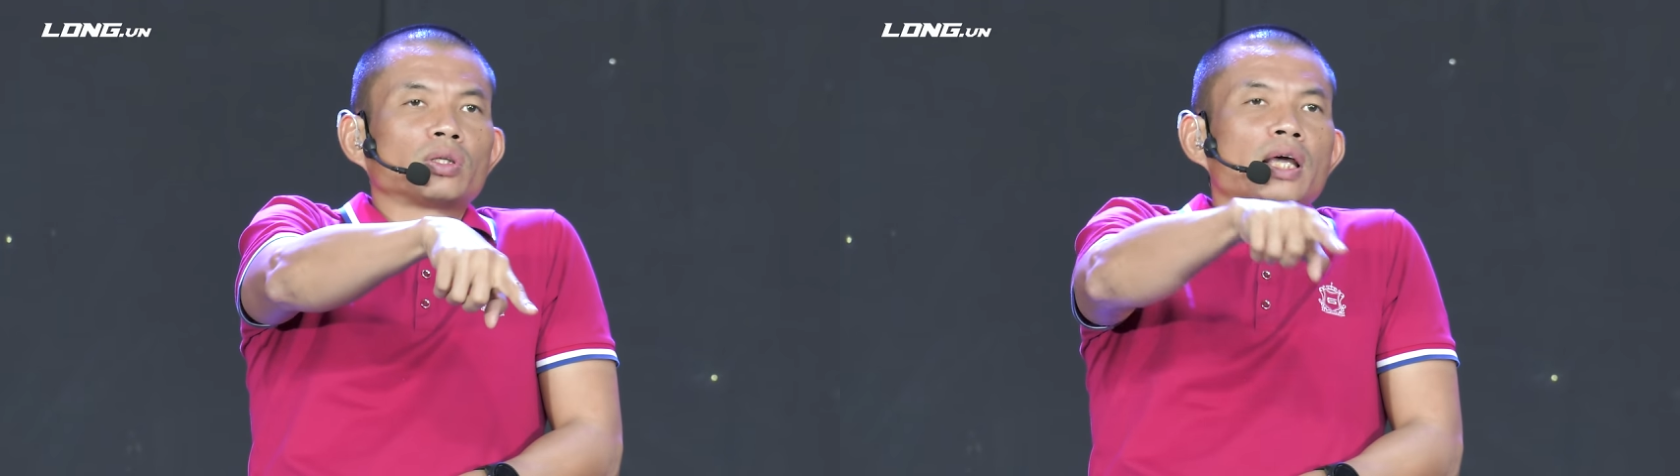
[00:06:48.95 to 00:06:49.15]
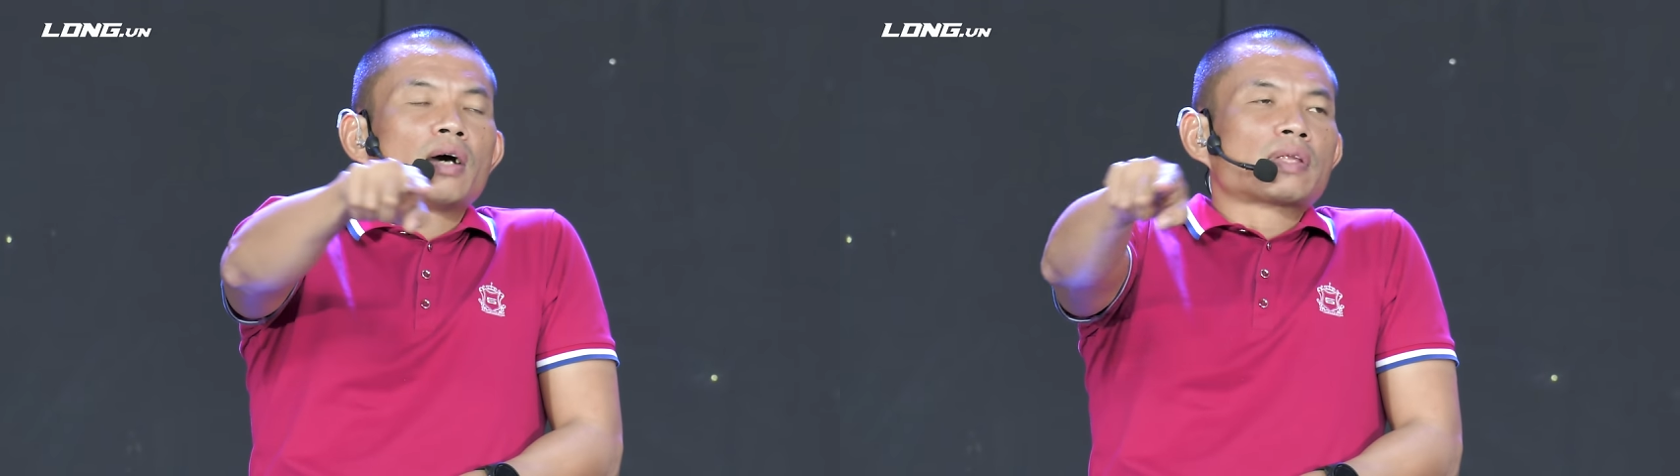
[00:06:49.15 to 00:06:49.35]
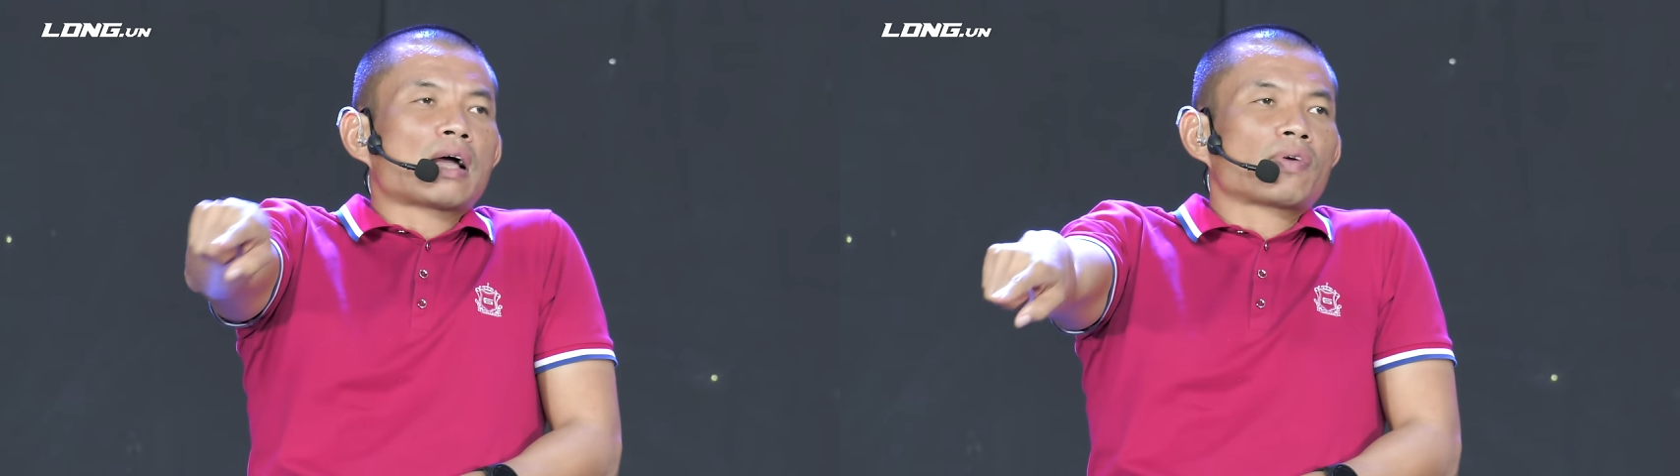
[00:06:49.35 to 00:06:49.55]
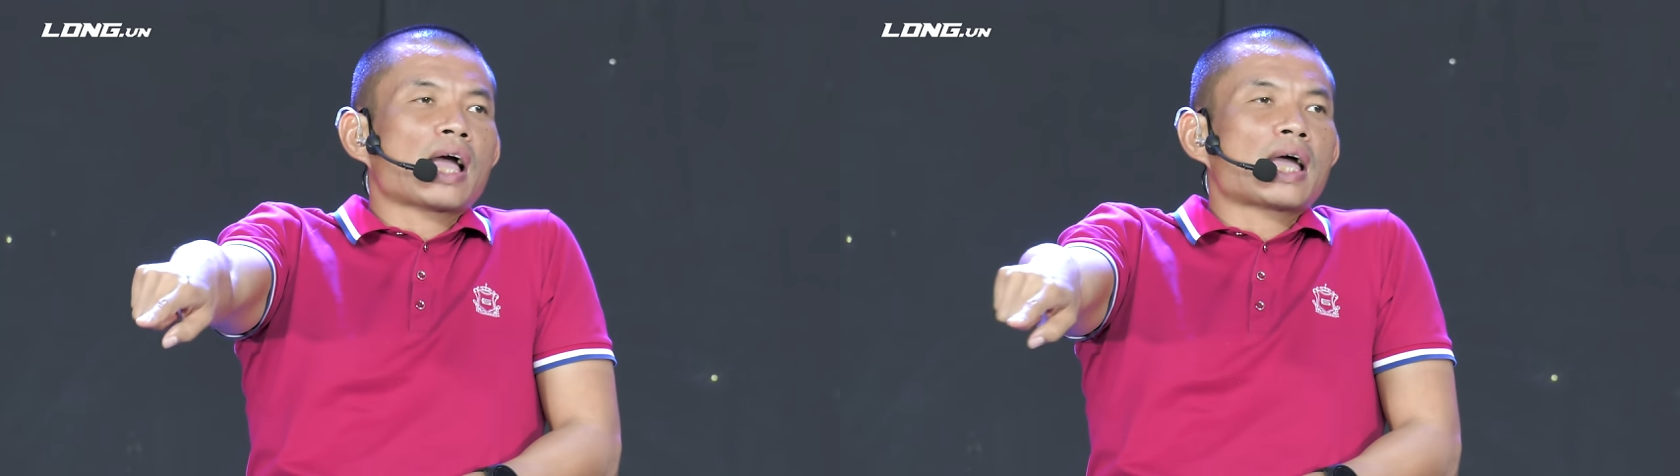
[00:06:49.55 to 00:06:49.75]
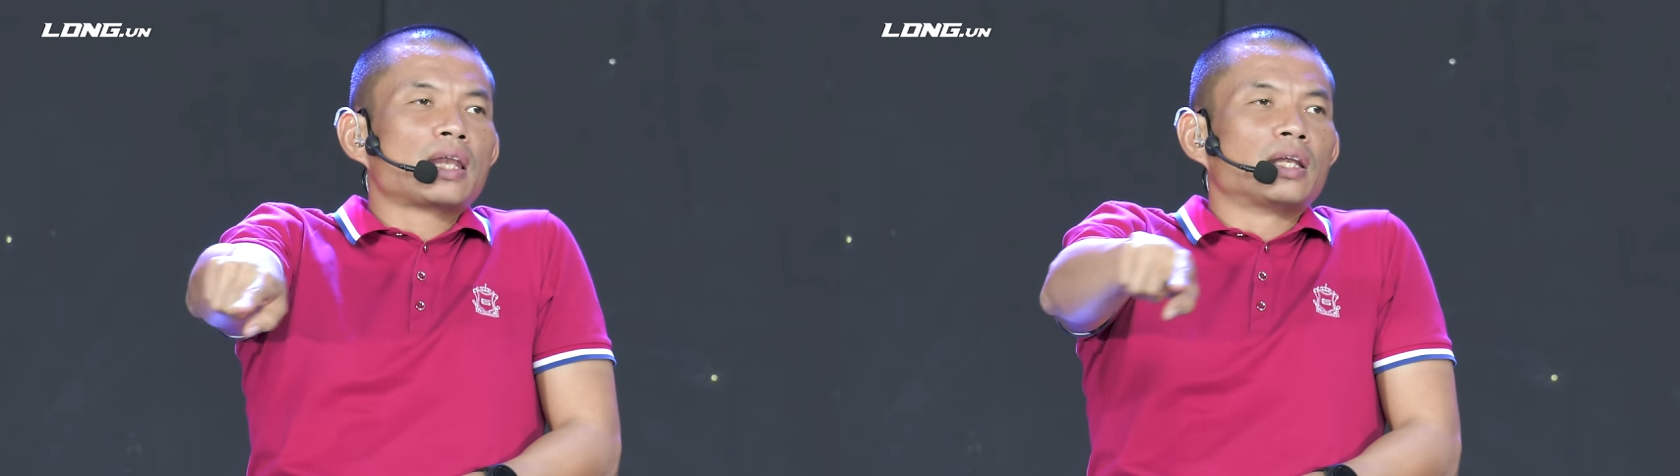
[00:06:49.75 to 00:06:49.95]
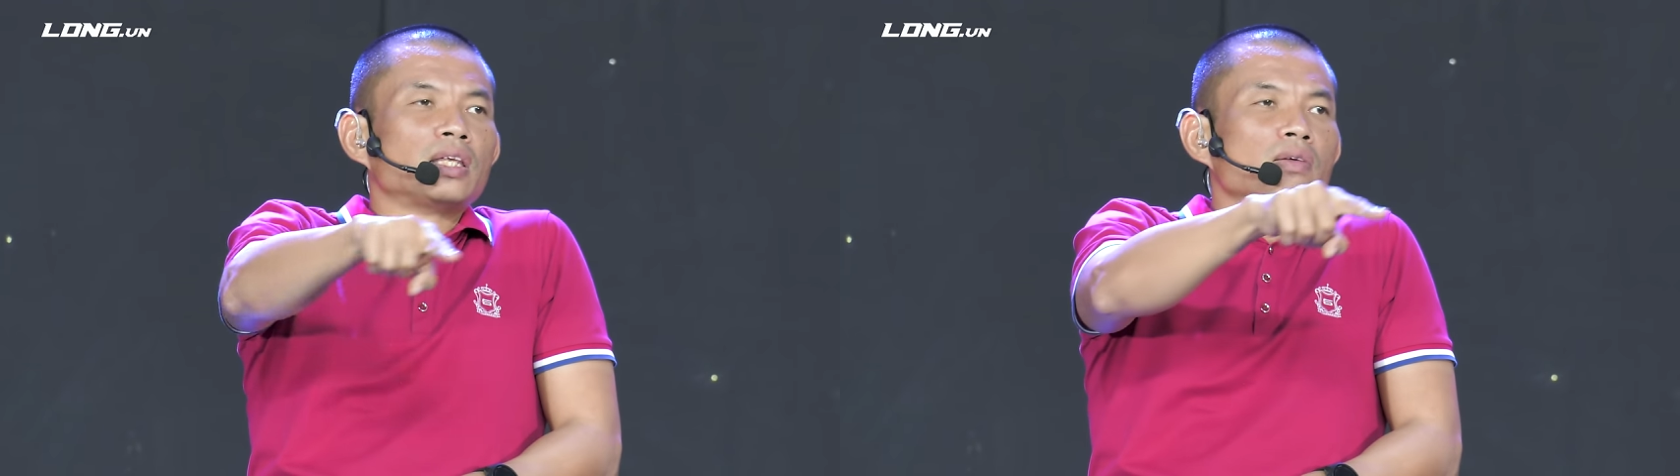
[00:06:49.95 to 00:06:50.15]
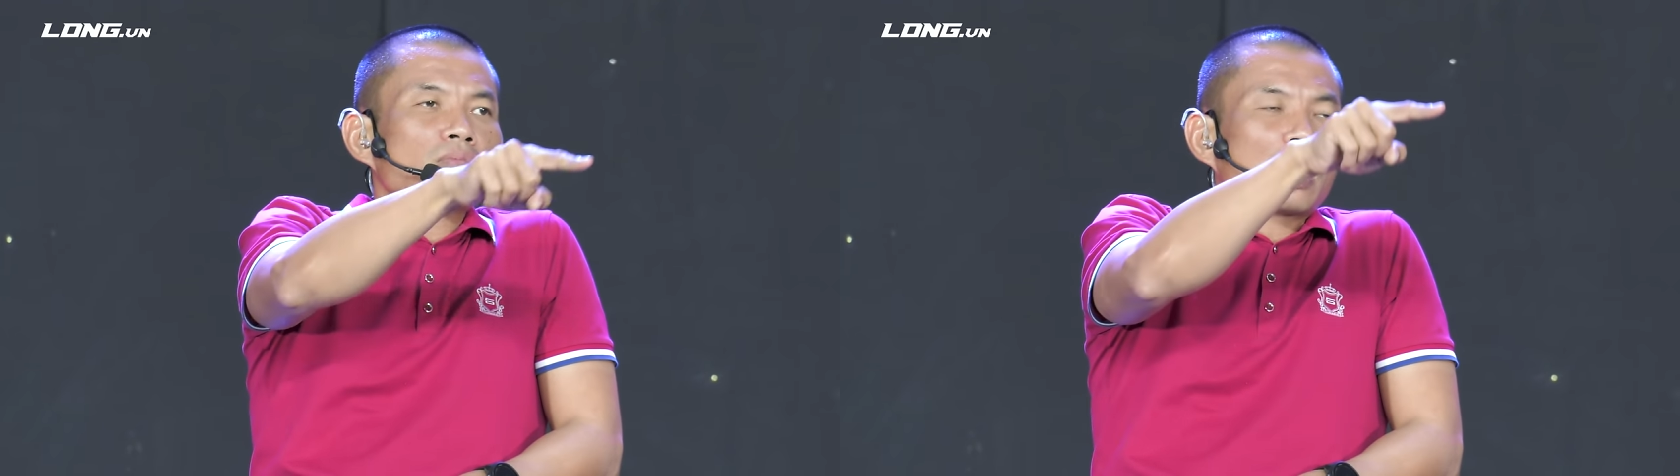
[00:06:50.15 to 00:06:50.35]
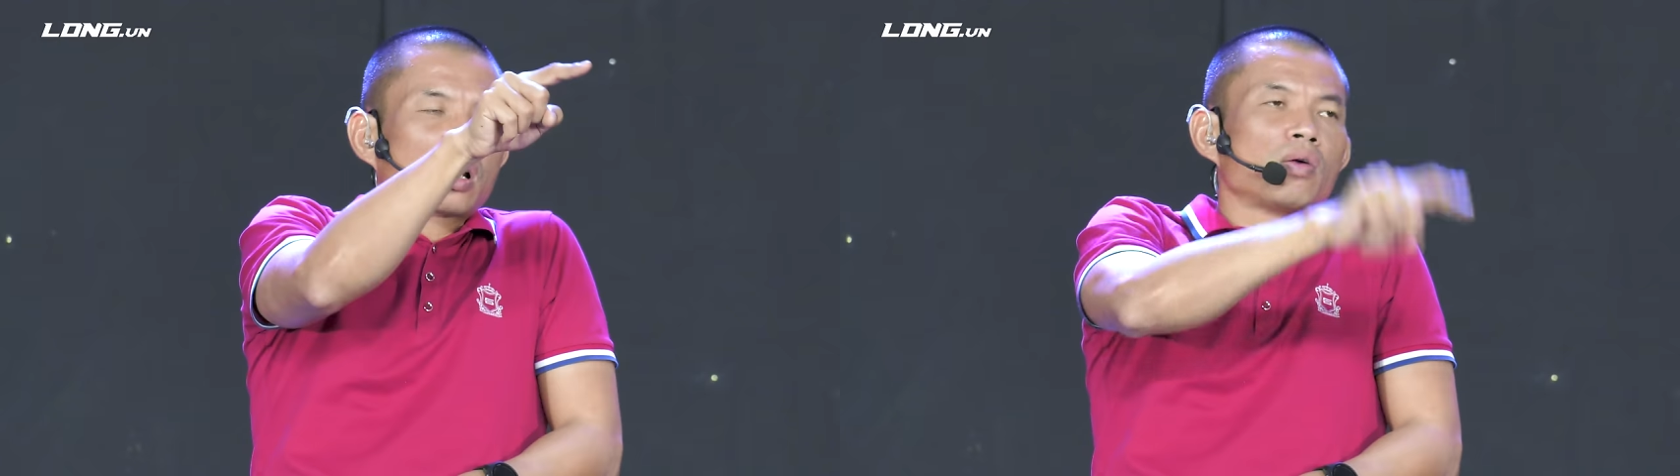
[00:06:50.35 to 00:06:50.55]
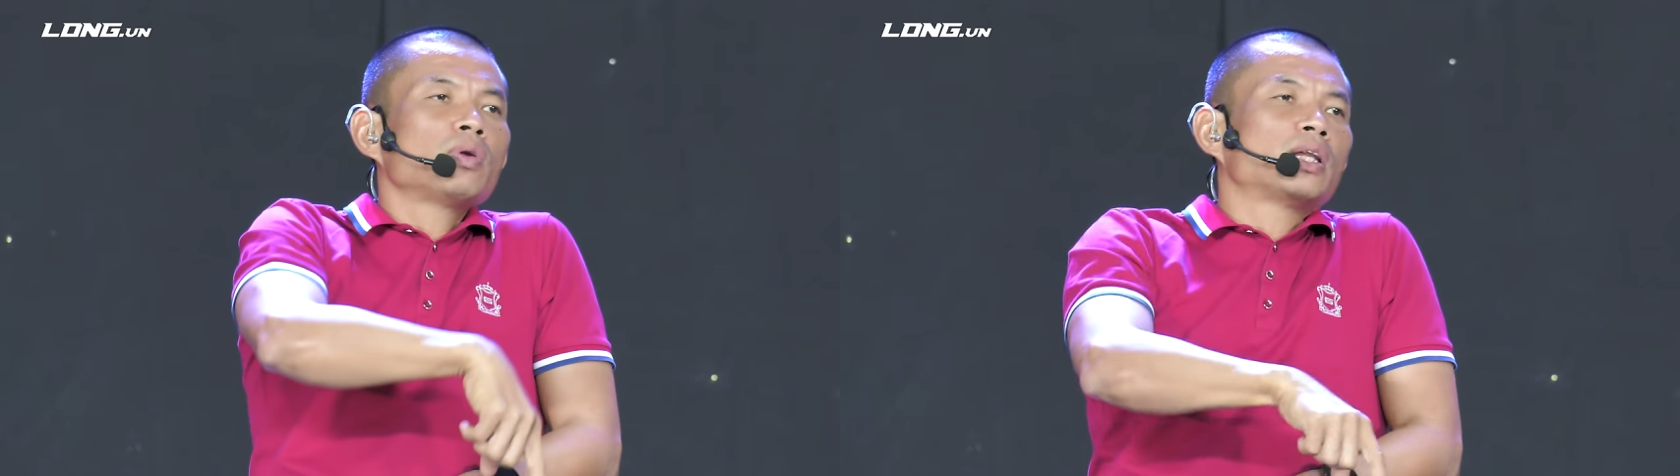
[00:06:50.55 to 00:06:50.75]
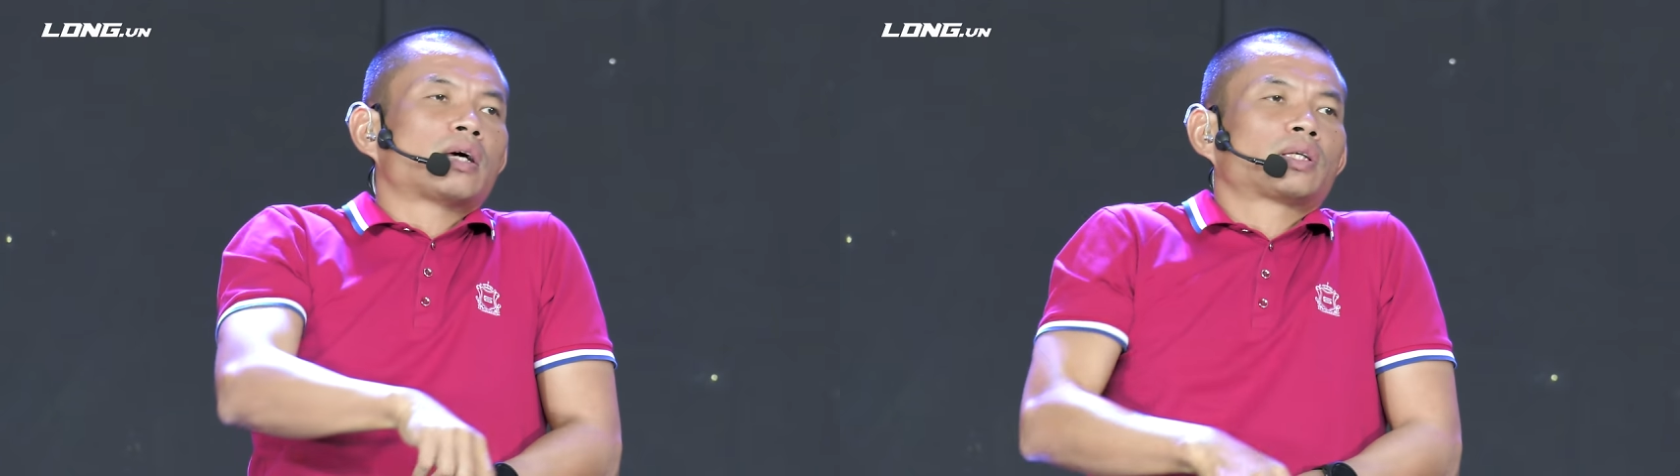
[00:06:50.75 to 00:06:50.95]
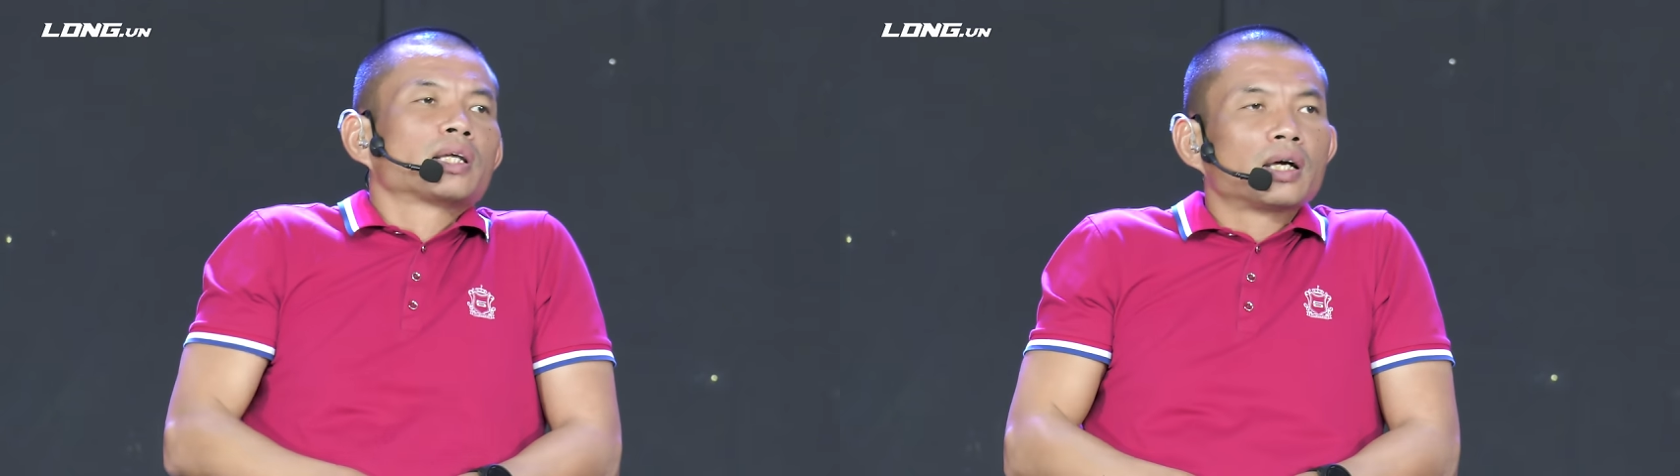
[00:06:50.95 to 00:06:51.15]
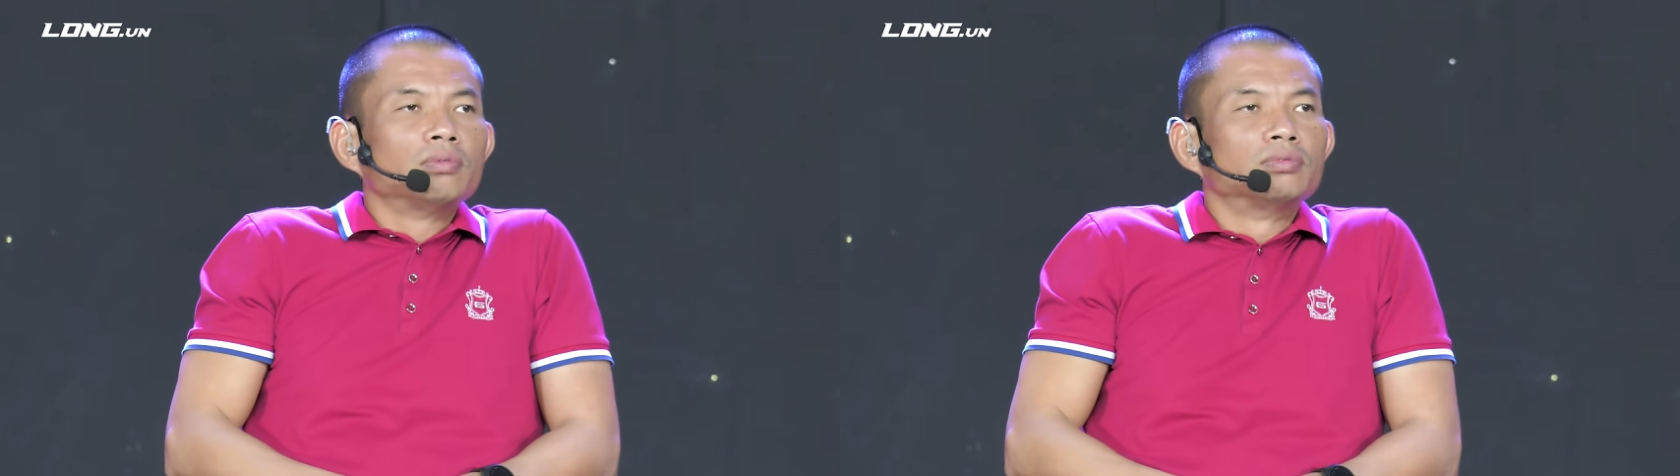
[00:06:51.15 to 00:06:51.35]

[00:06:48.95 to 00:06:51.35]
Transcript: thể hợp tác với hai lần nhưng mà không lần nào thành công